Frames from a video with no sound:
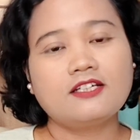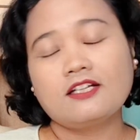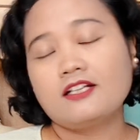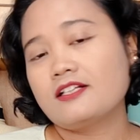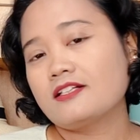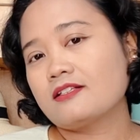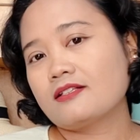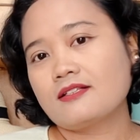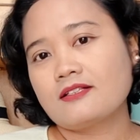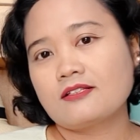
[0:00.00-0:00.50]

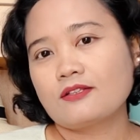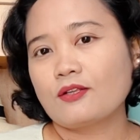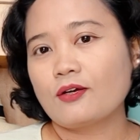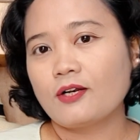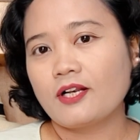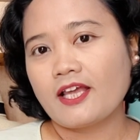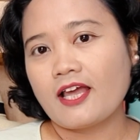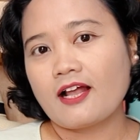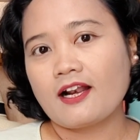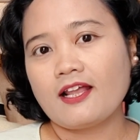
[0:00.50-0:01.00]
jenis
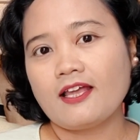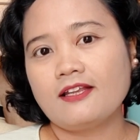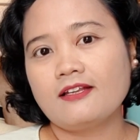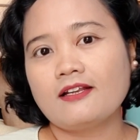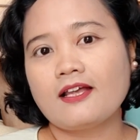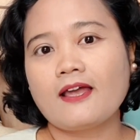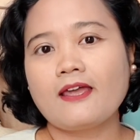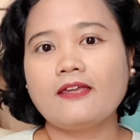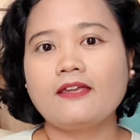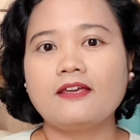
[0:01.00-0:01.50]
tol yang
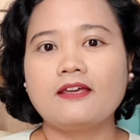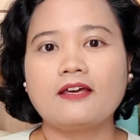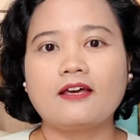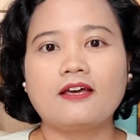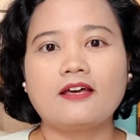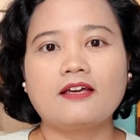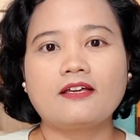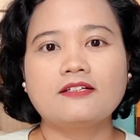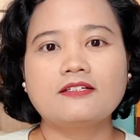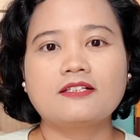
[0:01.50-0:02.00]
lain lagi
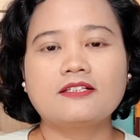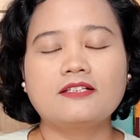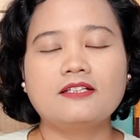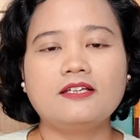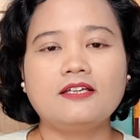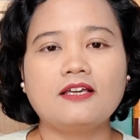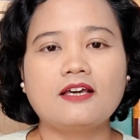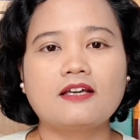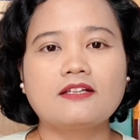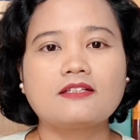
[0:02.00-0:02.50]
guys,
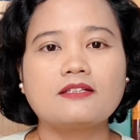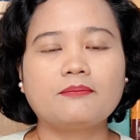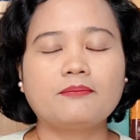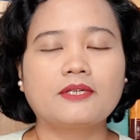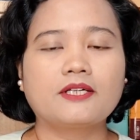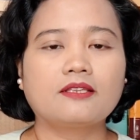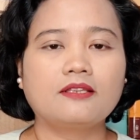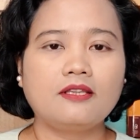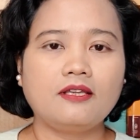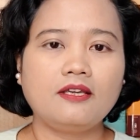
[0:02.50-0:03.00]
dia
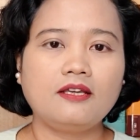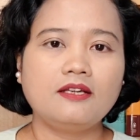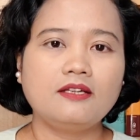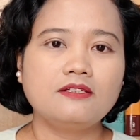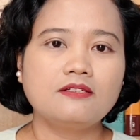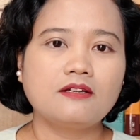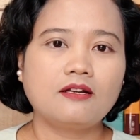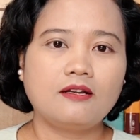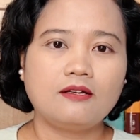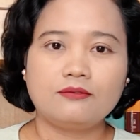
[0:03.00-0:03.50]

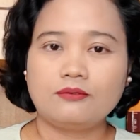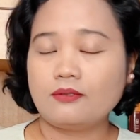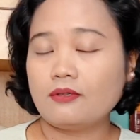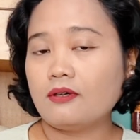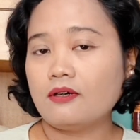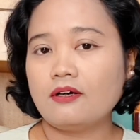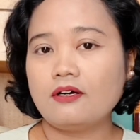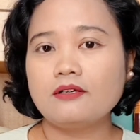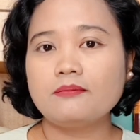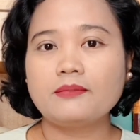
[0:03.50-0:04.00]
seperti jalan
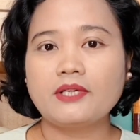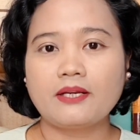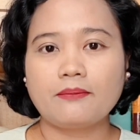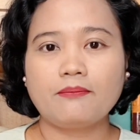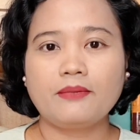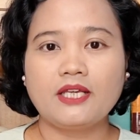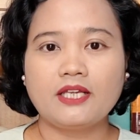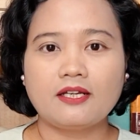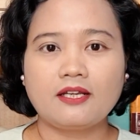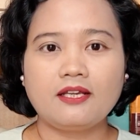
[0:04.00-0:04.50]
tol
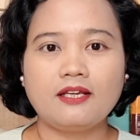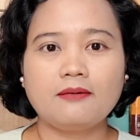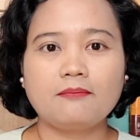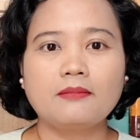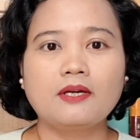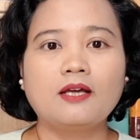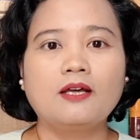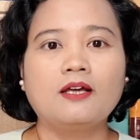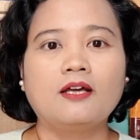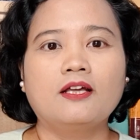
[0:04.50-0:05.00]

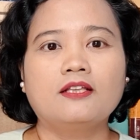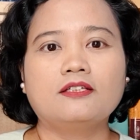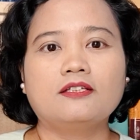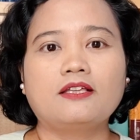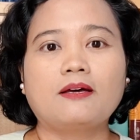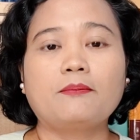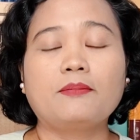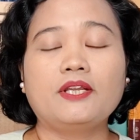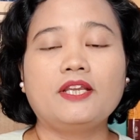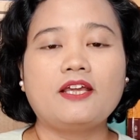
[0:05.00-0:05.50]
mirip-mirip,
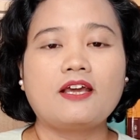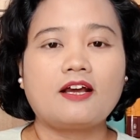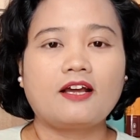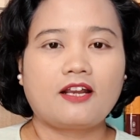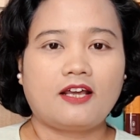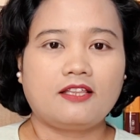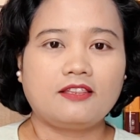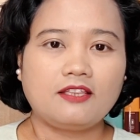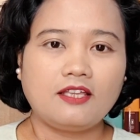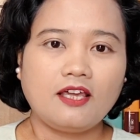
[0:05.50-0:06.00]
tetapi dia
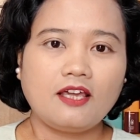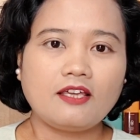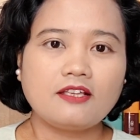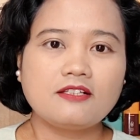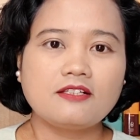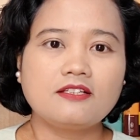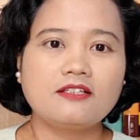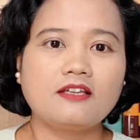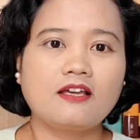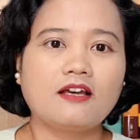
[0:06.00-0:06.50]

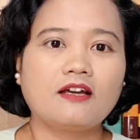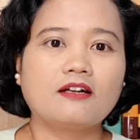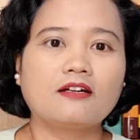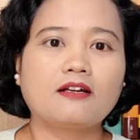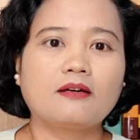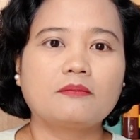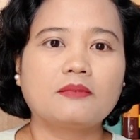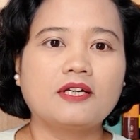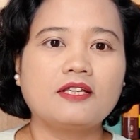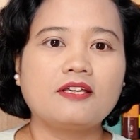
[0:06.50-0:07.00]
gratis
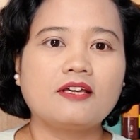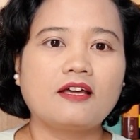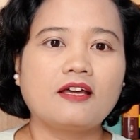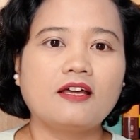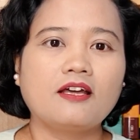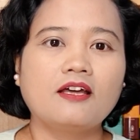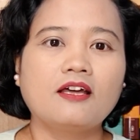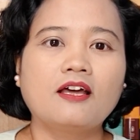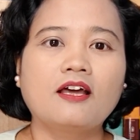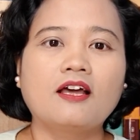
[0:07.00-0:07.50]
yang namanya